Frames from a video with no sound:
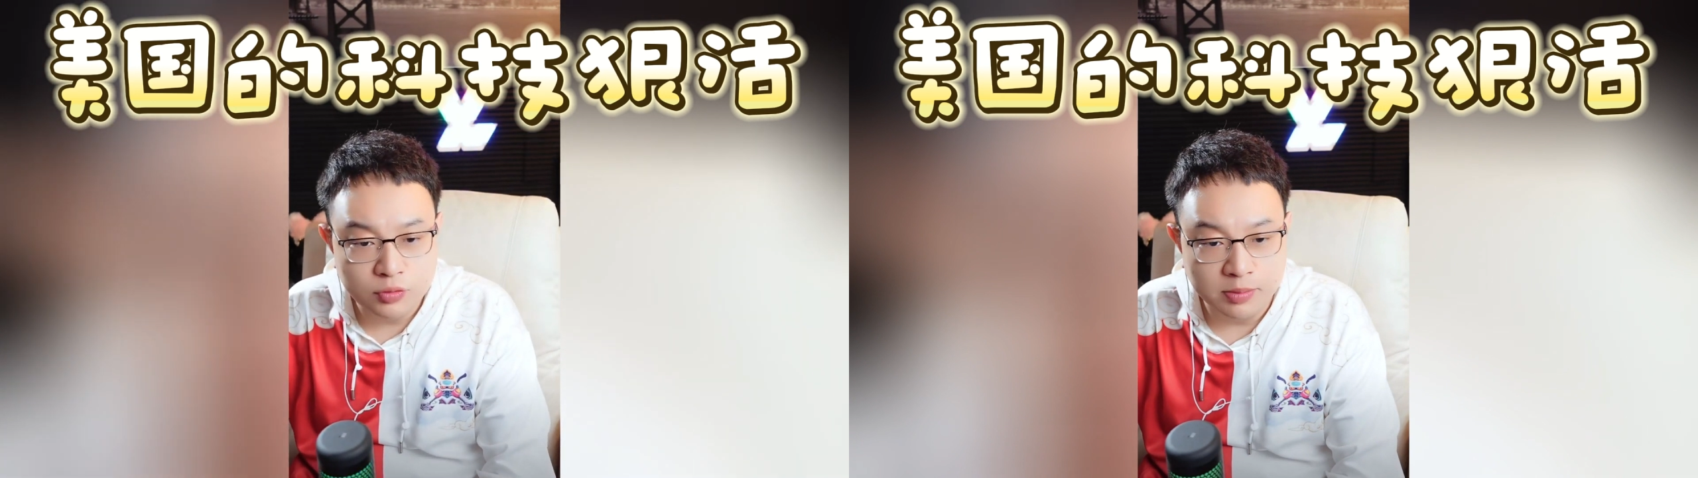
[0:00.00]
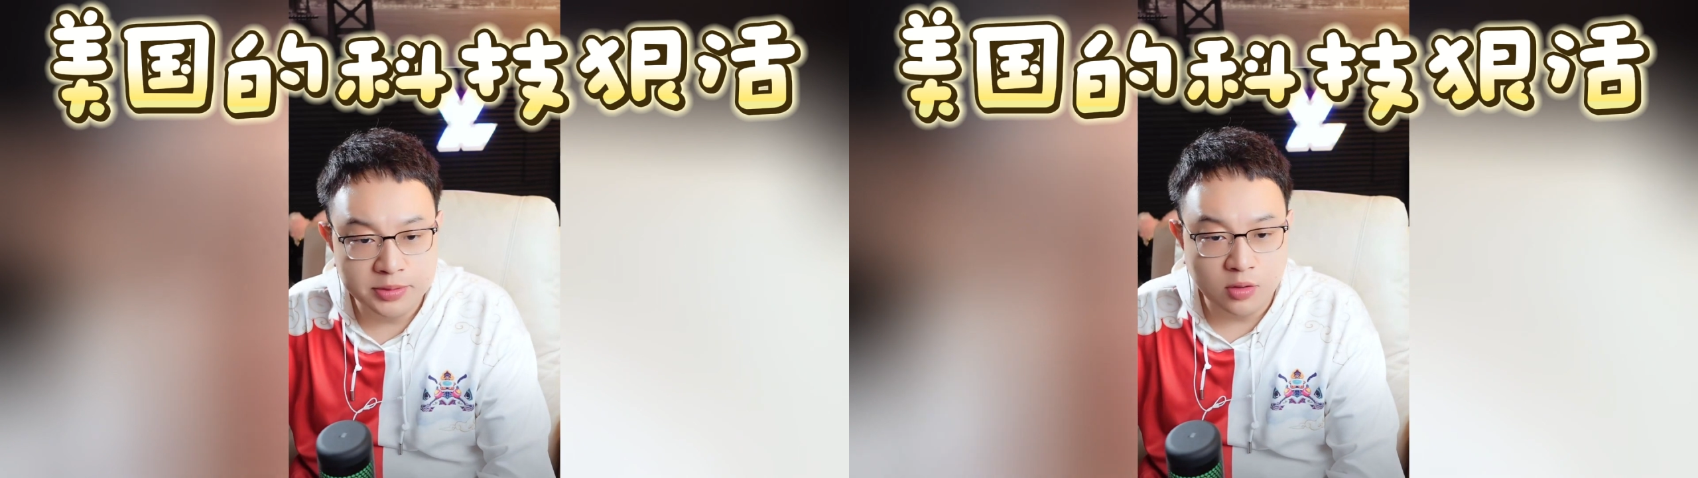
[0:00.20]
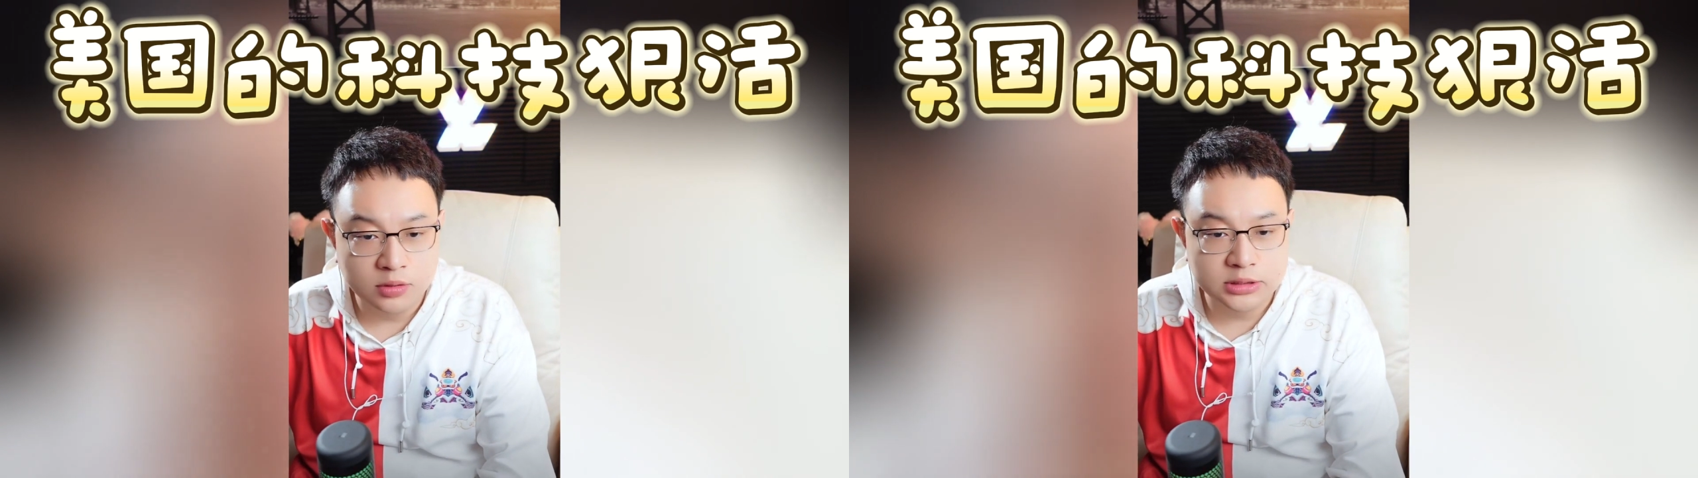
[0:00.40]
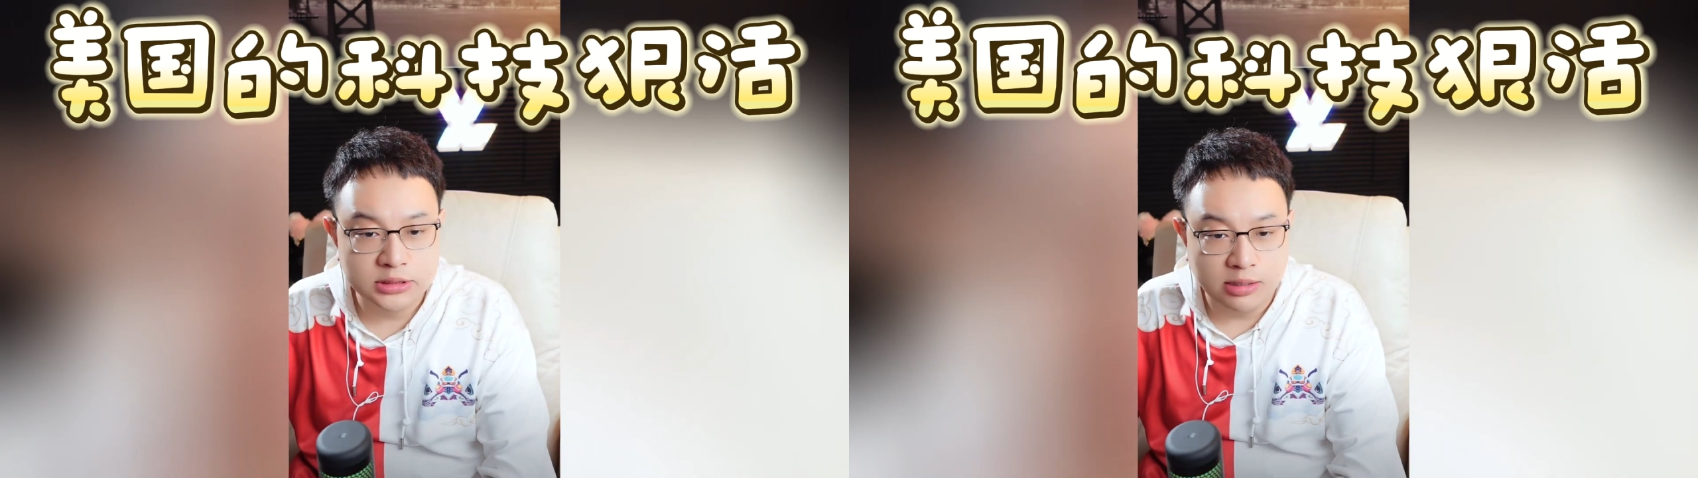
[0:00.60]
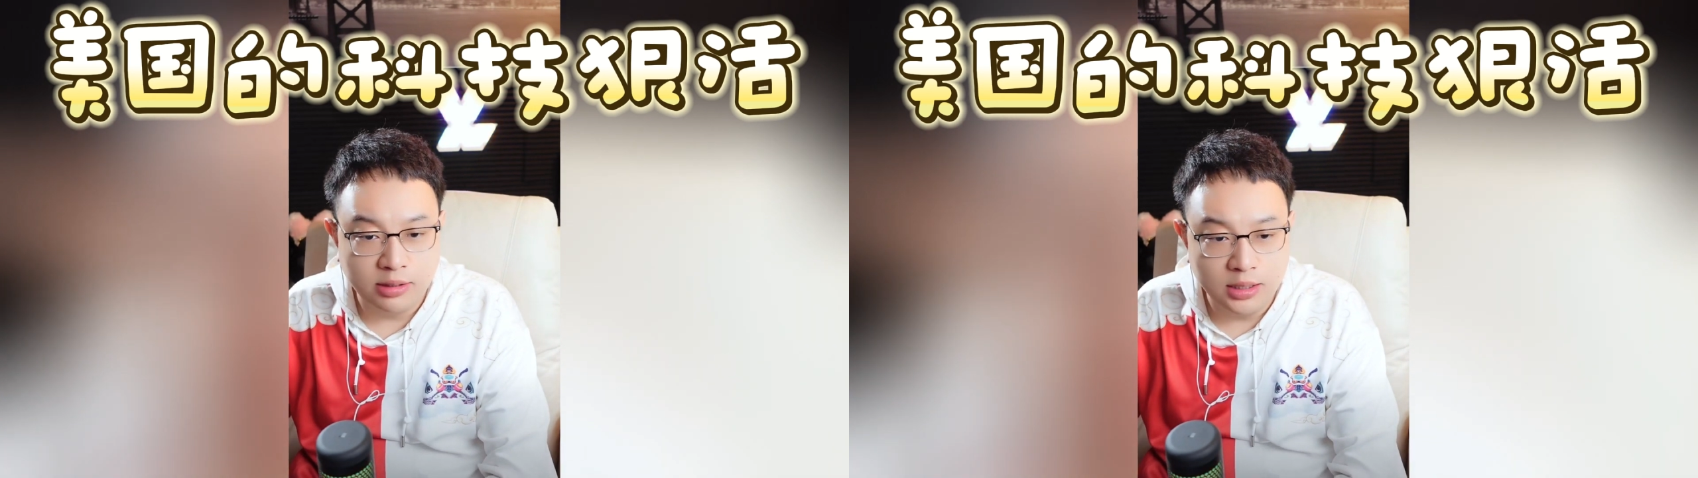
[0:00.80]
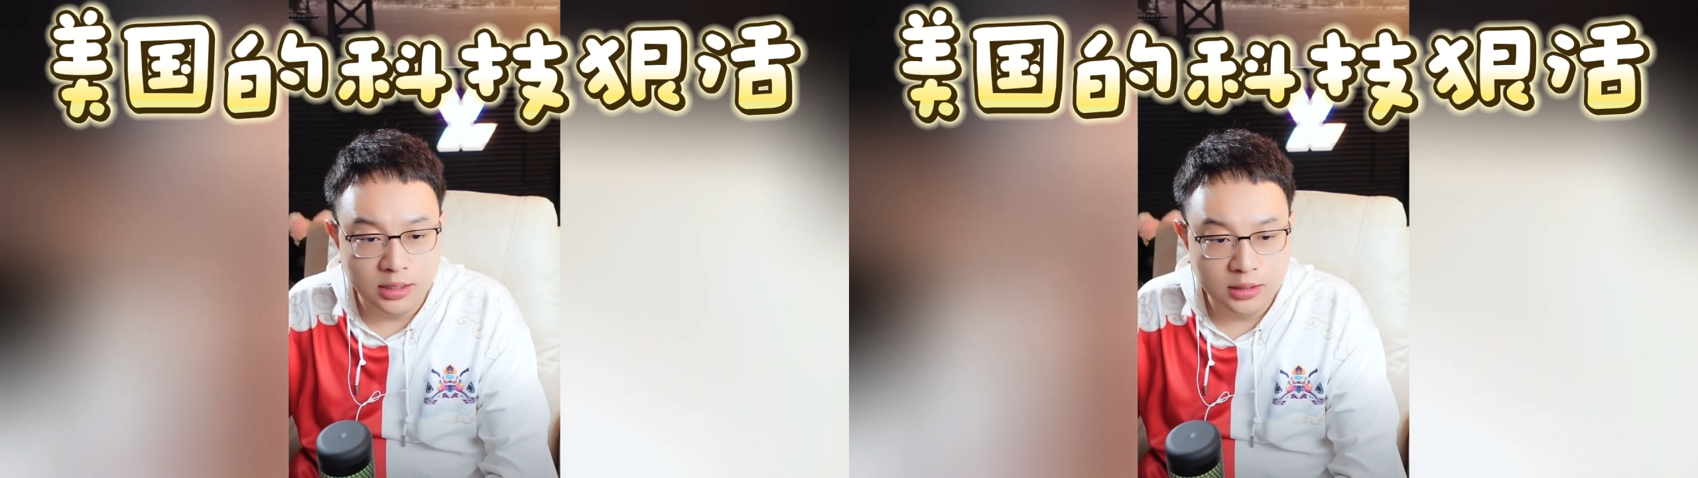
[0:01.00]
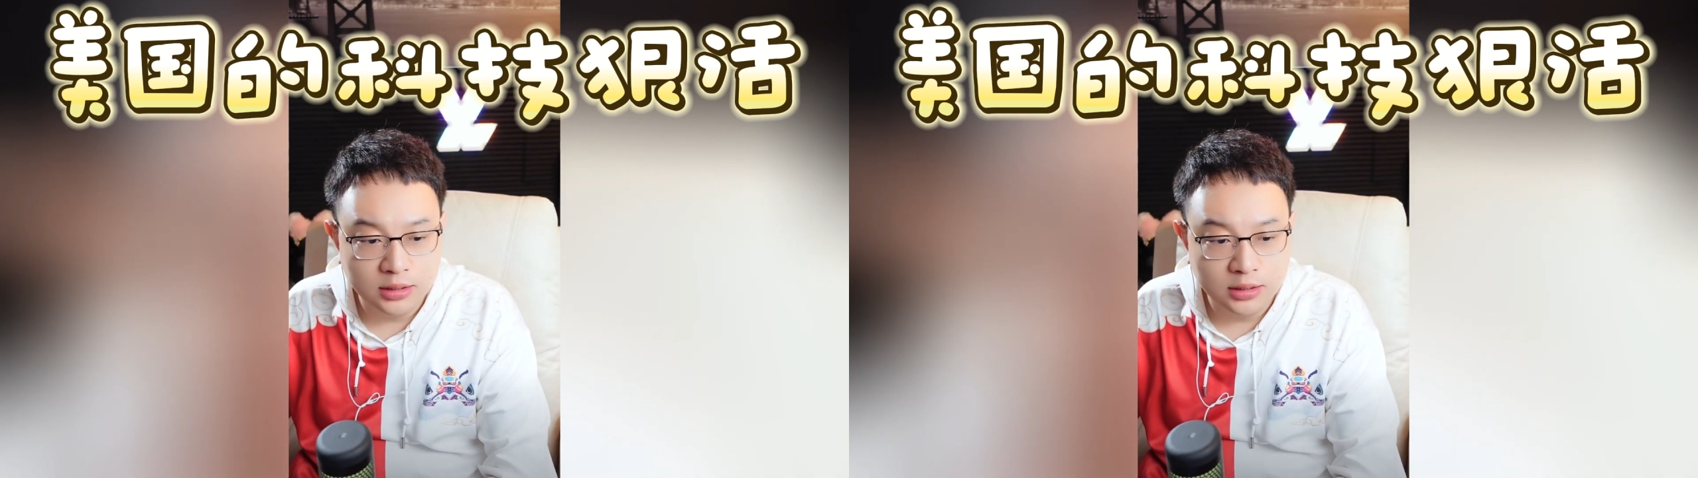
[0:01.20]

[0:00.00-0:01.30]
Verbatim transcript: 我不知道这是啥玩意儿，